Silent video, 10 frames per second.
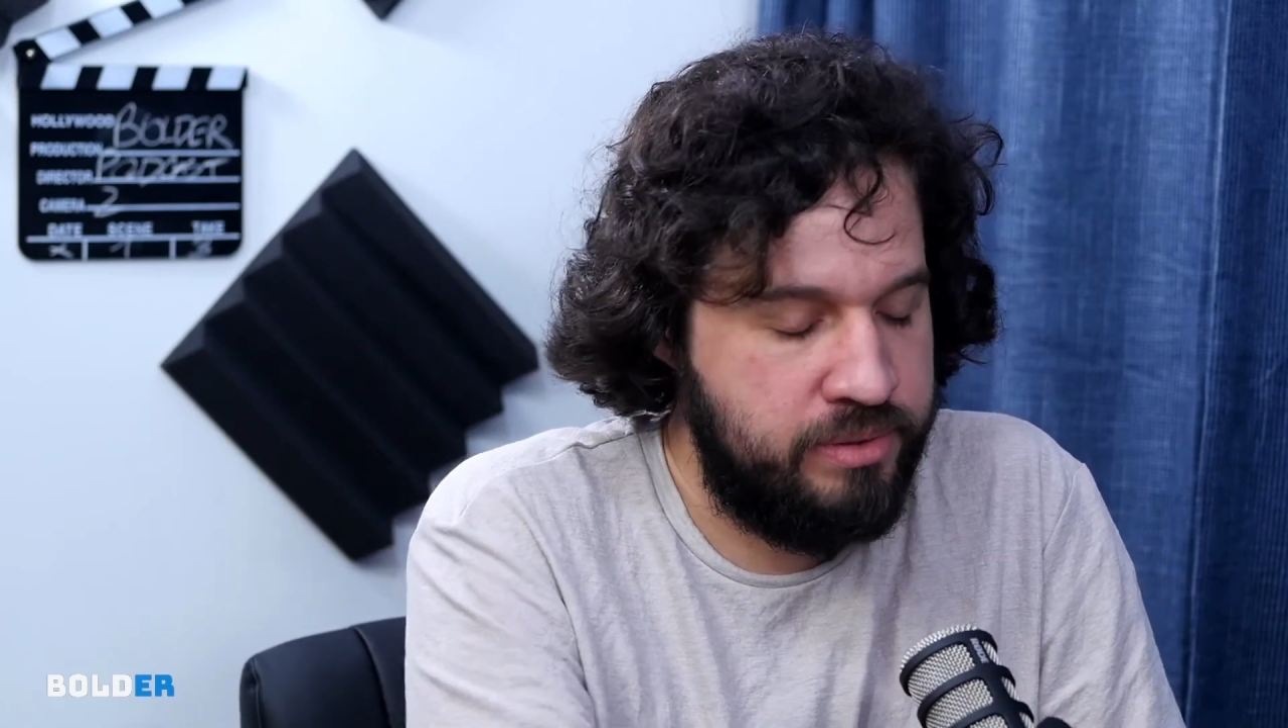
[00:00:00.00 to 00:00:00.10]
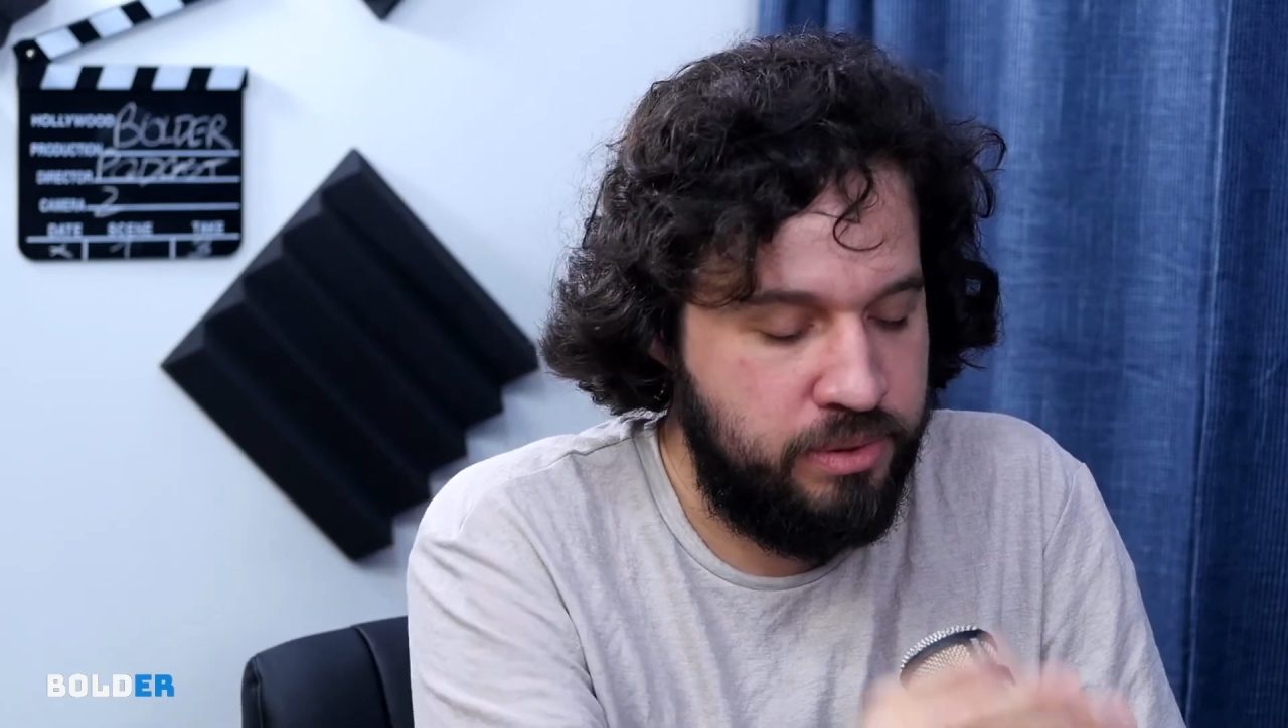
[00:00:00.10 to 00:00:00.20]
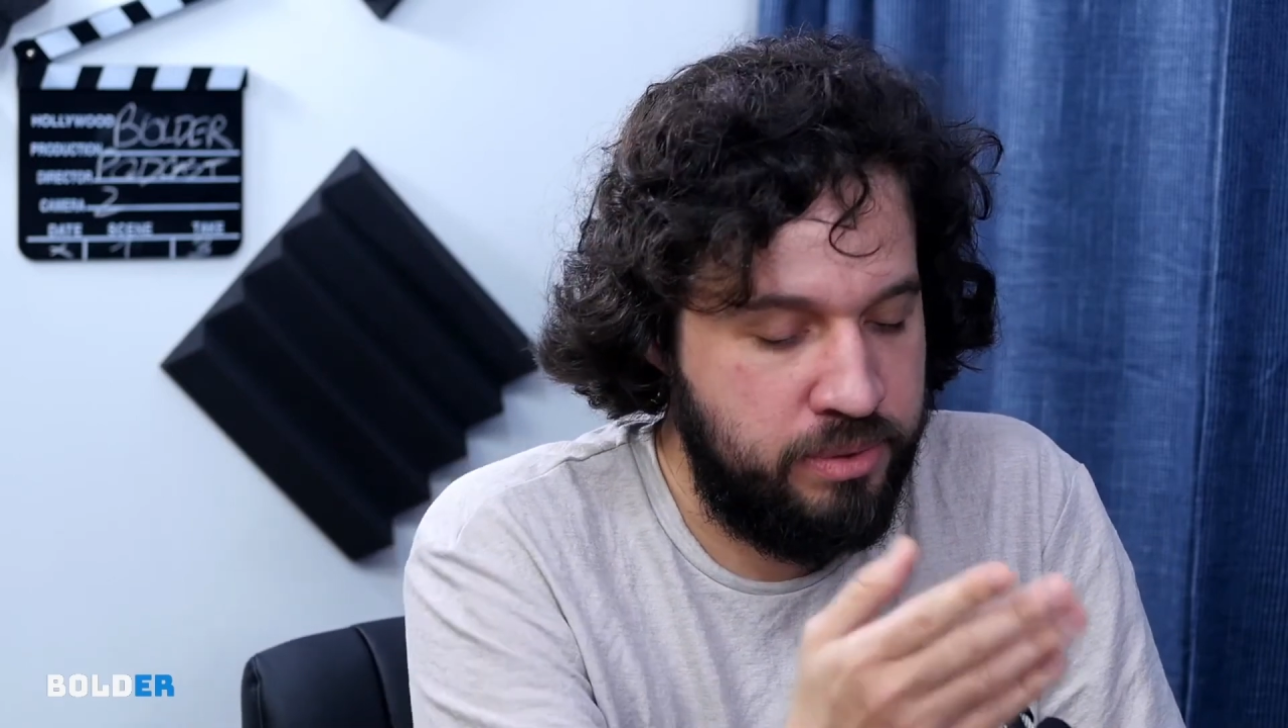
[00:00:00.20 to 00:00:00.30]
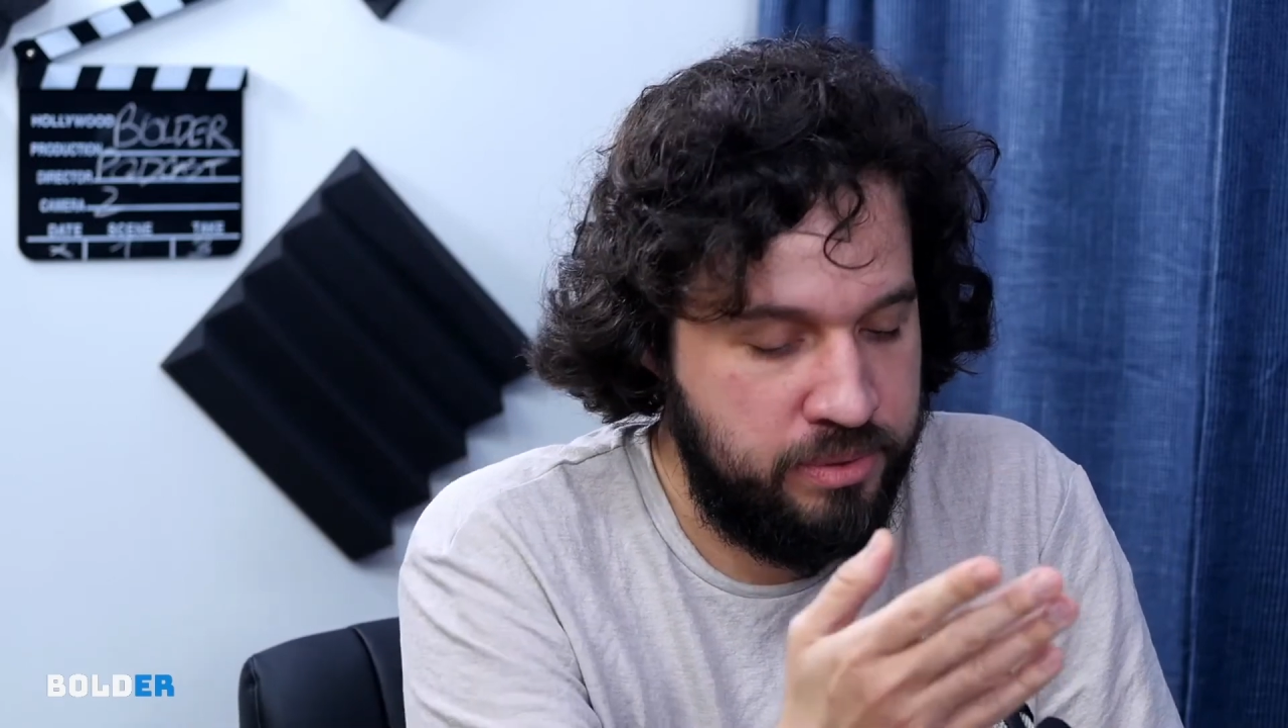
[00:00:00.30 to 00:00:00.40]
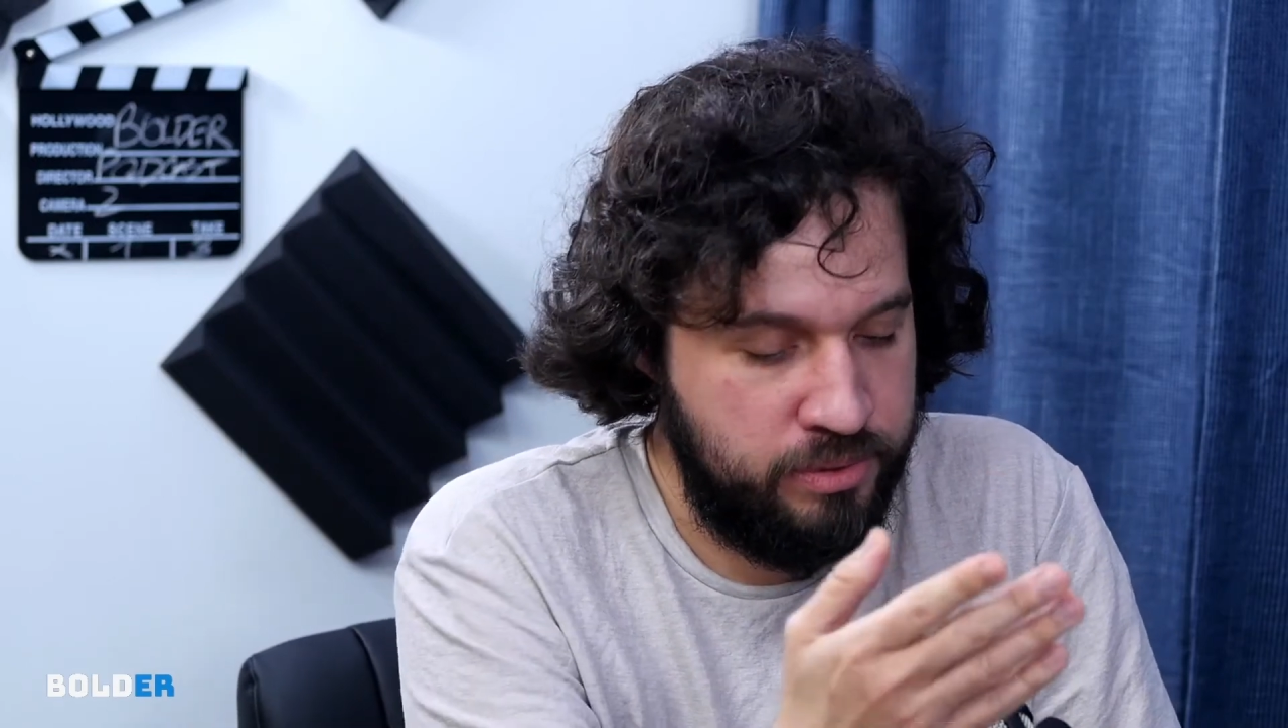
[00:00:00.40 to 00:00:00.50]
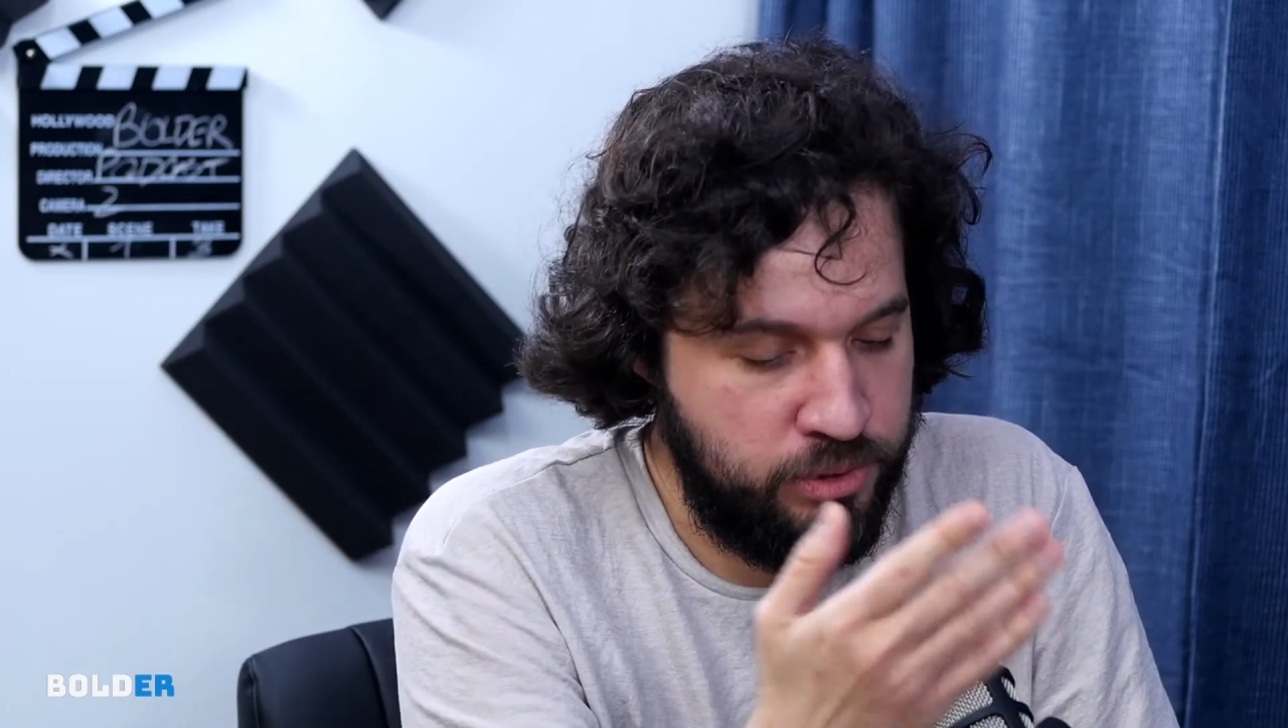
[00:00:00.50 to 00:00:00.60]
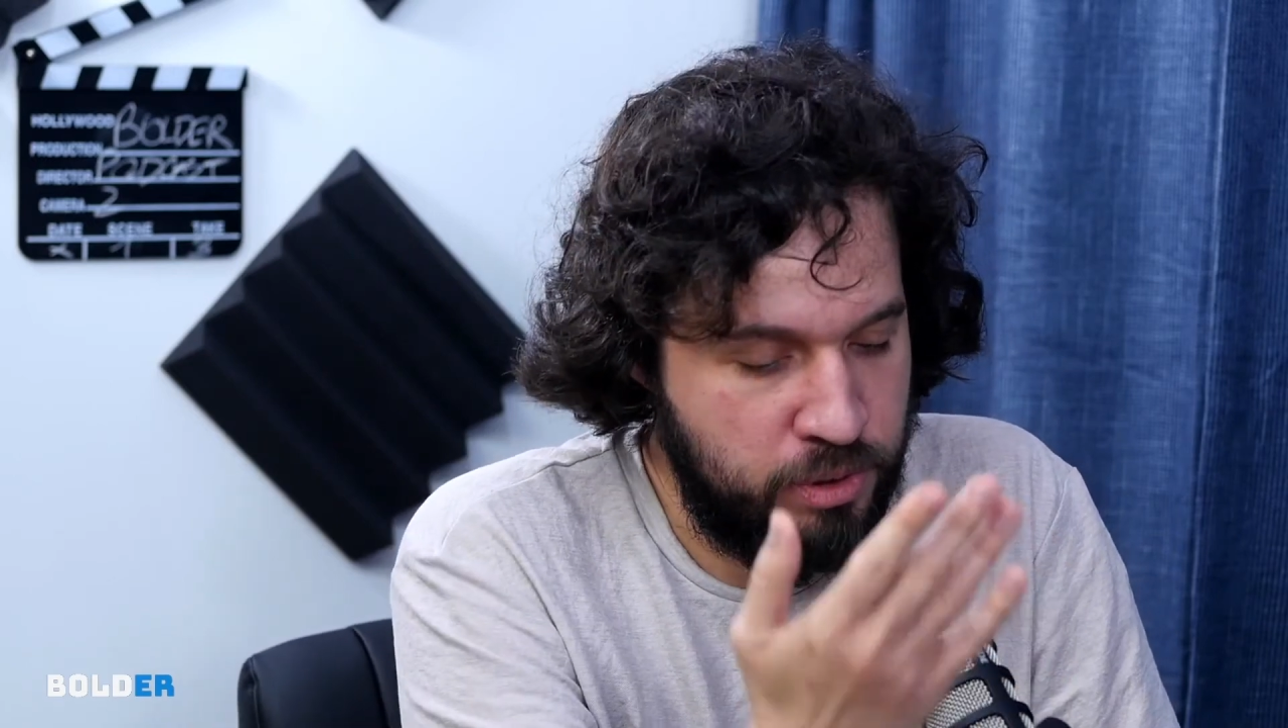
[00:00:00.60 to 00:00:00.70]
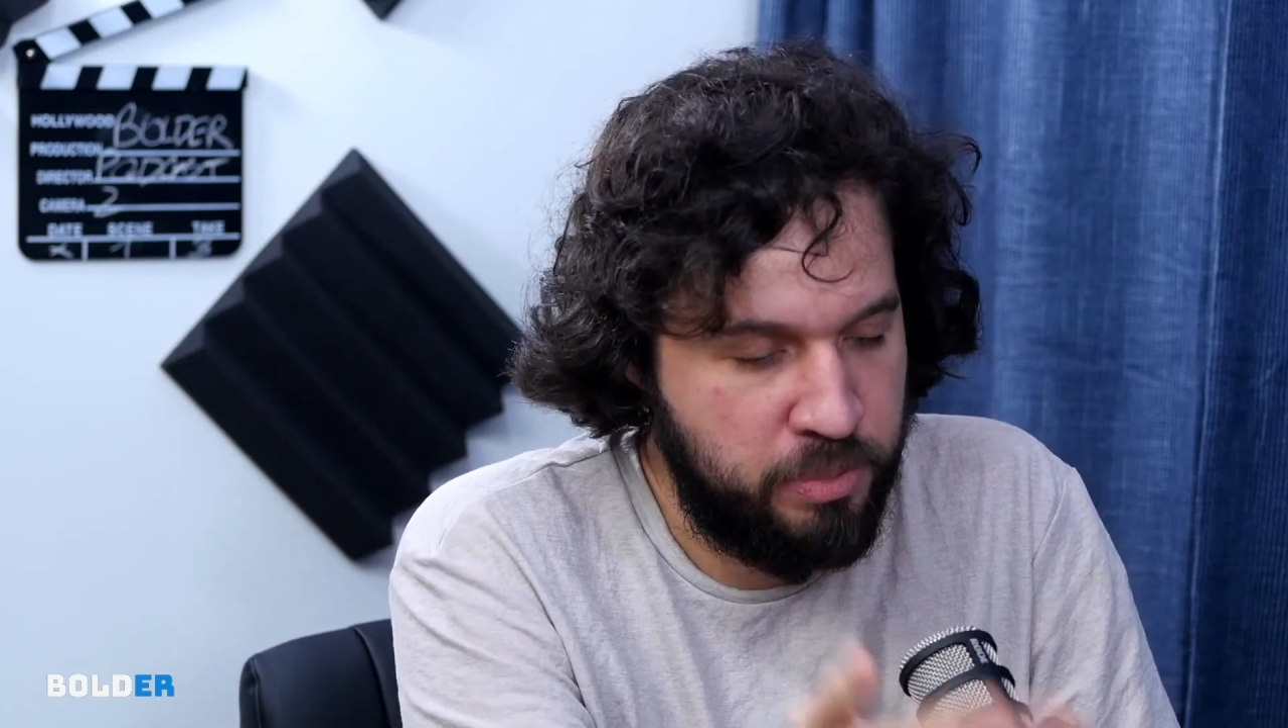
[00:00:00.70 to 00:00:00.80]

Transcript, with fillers: do, do seu